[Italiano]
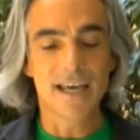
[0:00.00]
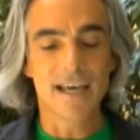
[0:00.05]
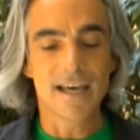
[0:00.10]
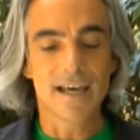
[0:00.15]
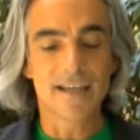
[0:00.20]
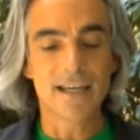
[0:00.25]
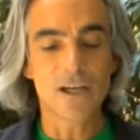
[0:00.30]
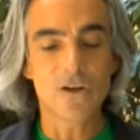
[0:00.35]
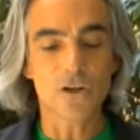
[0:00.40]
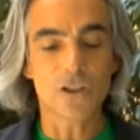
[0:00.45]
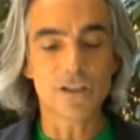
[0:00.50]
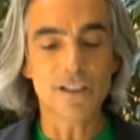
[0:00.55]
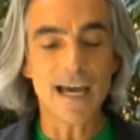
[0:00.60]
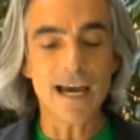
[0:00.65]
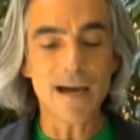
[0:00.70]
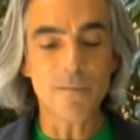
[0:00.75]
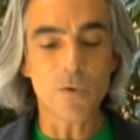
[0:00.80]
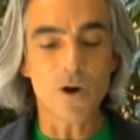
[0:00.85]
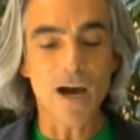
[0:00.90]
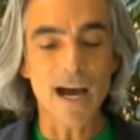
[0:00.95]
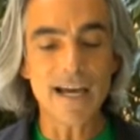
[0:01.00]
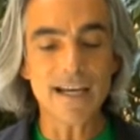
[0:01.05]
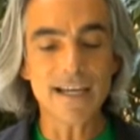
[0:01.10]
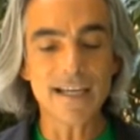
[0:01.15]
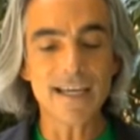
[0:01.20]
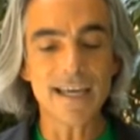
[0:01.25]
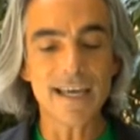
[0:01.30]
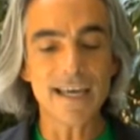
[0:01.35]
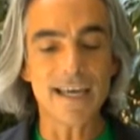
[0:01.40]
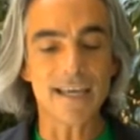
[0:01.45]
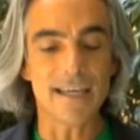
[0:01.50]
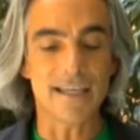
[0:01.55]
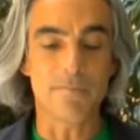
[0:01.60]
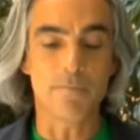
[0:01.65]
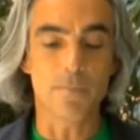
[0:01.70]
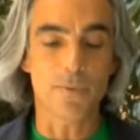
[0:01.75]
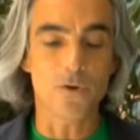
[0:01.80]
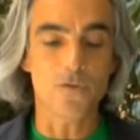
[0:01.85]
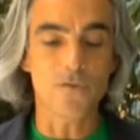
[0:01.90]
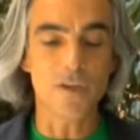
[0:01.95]
Ricordiamo anche
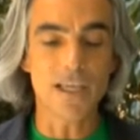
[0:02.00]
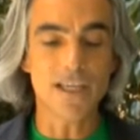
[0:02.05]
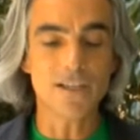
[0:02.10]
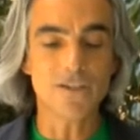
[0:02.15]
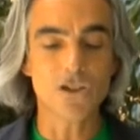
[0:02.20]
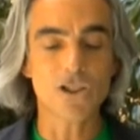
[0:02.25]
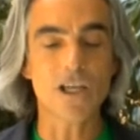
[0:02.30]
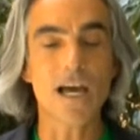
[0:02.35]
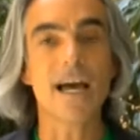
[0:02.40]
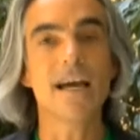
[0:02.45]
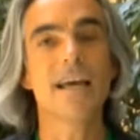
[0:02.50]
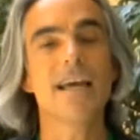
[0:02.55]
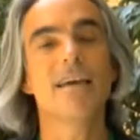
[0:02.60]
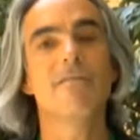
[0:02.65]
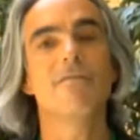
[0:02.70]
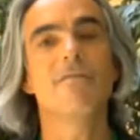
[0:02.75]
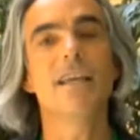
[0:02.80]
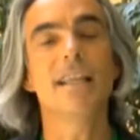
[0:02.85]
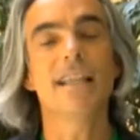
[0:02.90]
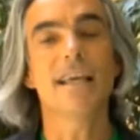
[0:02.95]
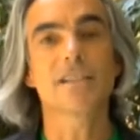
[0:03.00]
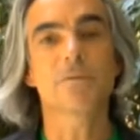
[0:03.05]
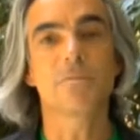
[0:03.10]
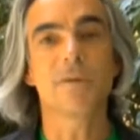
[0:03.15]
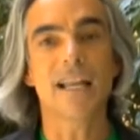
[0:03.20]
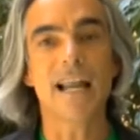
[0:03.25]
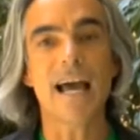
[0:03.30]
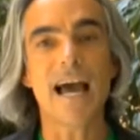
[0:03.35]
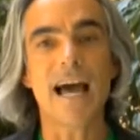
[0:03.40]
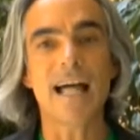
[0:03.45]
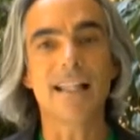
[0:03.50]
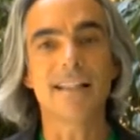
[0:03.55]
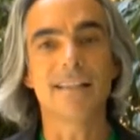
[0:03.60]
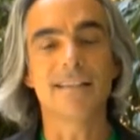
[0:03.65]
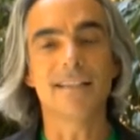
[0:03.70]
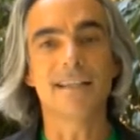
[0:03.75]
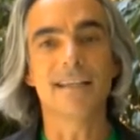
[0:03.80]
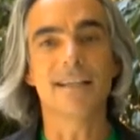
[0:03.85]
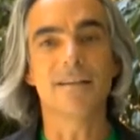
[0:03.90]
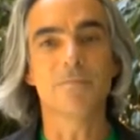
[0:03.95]
in provincia Villa
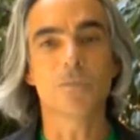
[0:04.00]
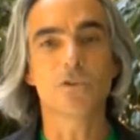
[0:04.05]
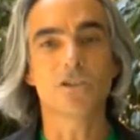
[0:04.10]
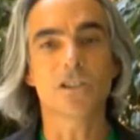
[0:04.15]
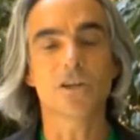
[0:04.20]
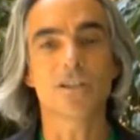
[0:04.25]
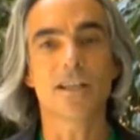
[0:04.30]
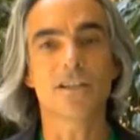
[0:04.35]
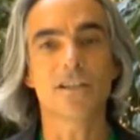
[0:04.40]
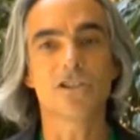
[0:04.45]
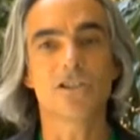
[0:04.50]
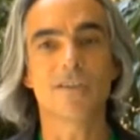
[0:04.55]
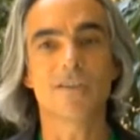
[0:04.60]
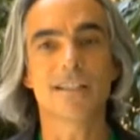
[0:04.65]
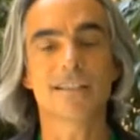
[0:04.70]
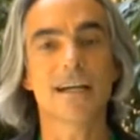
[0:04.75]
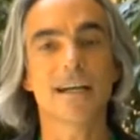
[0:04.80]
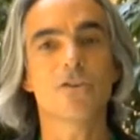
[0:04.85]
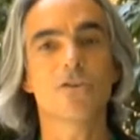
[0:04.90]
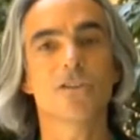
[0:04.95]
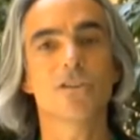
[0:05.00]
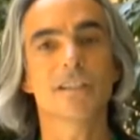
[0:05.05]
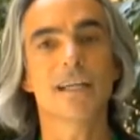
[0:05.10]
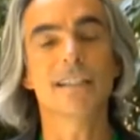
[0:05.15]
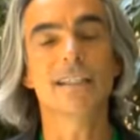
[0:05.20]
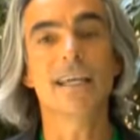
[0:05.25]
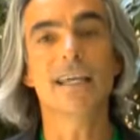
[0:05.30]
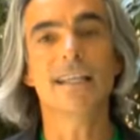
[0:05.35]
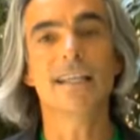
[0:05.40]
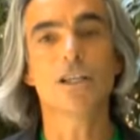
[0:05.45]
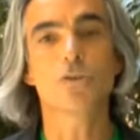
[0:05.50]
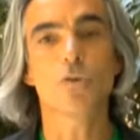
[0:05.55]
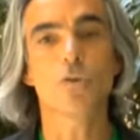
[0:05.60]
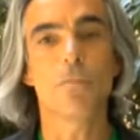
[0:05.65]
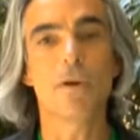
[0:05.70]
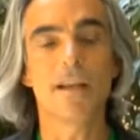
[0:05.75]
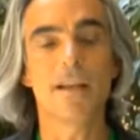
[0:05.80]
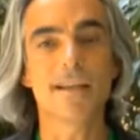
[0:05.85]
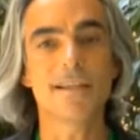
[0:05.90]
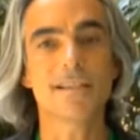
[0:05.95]
Smeraldi, il Museo della Civiltà Contadina e il suo
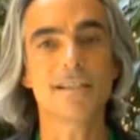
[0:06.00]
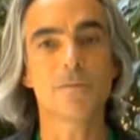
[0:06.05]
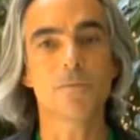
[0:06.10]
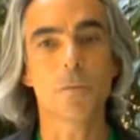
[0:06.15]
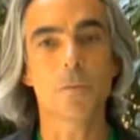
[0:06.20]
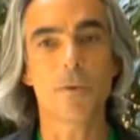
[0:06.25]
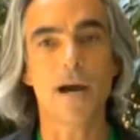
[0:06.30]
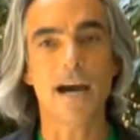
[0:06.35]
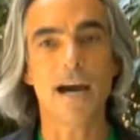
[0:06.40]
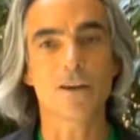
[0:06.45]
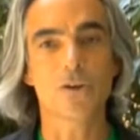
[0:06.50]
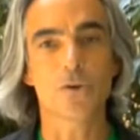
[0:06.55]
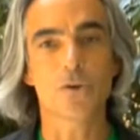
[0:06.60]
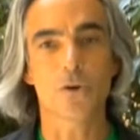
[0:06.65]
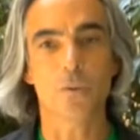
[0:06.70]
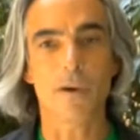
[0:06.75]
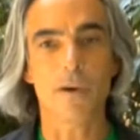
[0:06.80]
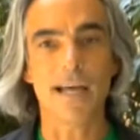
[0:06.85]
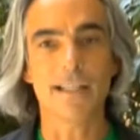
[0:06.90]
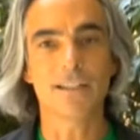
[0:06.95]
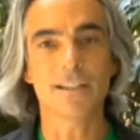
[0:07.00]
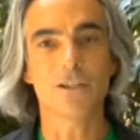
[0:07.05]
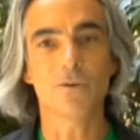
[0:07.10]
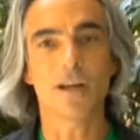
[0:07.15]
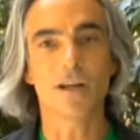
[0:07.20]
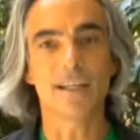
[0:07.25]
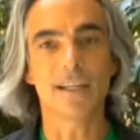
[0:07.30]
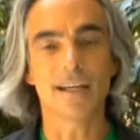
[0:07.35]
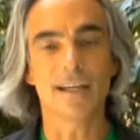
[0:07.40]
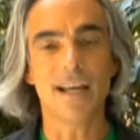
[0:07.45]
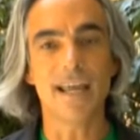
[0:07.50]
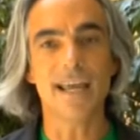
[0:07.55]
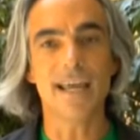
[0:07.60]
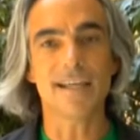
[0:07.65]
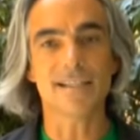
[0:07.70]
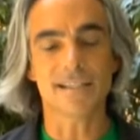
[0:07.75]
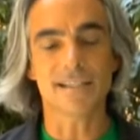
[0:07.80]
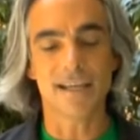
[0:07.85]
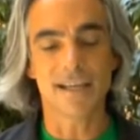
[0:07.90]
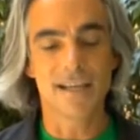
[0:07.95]
bellissimo parco romantico
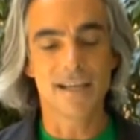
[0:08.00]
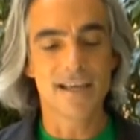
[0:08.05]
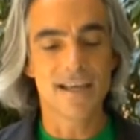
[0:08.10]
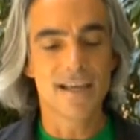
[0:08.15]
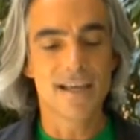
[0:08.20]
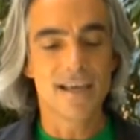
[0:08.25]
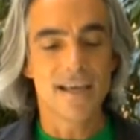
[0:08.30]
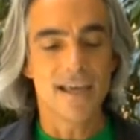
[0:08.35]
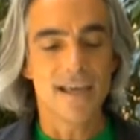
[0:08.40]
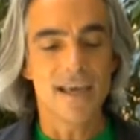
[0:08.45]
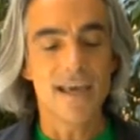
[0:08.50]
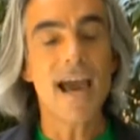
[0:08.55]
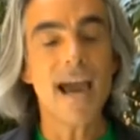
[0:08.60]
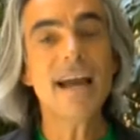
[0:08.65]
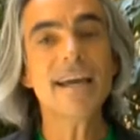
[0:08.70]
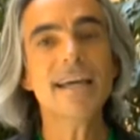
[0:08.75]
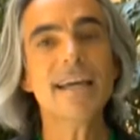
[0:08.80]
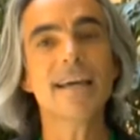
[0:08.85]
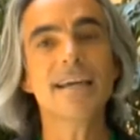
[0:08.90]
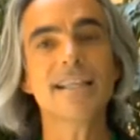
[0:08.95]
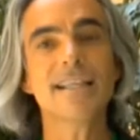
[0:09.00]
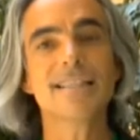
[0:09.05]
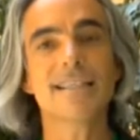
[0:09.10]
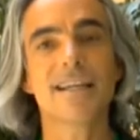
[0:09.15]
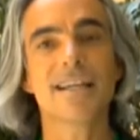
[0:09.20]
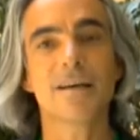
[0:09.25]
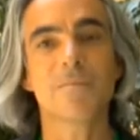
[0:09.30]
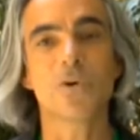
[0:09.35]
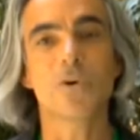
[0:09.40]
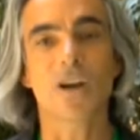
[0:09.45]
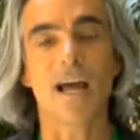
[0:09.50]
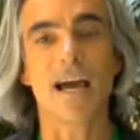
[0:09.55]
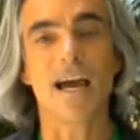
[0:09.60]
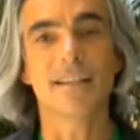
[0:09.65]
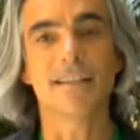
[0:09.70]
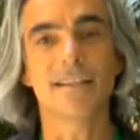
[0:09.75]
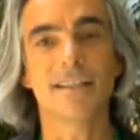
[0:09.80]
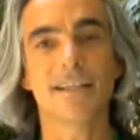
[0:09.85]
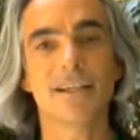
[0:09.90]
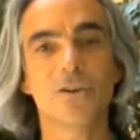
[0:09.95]
all'inglese, e anche Grizzana
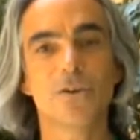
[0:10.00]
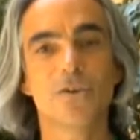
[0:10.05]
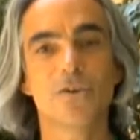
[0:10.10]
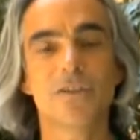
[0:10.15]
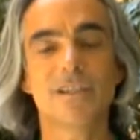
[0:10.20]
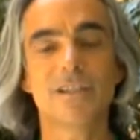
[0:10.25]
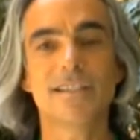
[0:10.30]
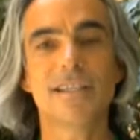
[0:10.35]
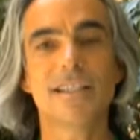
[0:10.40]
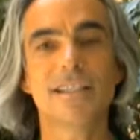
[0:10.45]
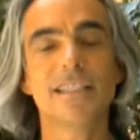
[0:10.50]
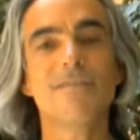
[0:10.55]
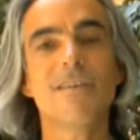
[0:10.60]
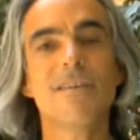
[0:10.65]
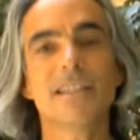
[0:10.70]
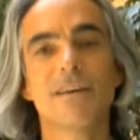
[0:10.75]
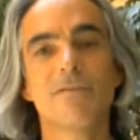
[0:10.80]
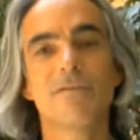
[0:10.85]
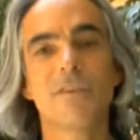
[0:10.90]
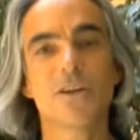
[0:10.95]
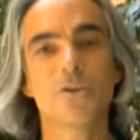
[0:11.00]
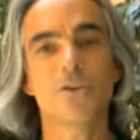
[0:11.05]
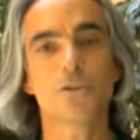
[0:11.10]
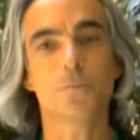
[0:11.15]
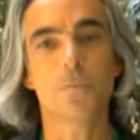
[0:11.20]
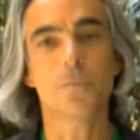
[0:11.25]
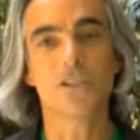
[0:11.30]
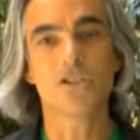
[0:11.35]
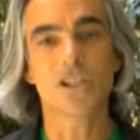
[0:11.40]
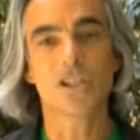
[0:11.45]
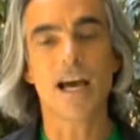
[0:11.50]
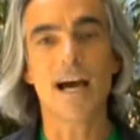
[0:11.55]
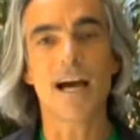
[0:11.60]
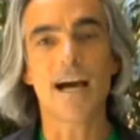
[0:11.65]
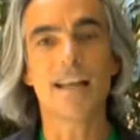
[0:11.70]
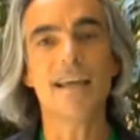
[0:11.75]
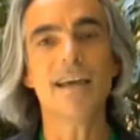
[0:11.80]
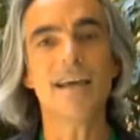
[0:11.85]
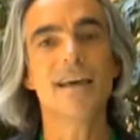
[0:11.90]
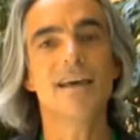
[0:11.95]
Morandi con un'iniziativa davvero
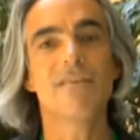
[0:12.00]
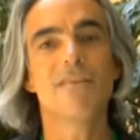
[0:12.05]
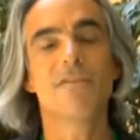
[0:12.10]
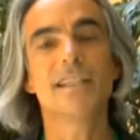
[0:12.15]
speciale.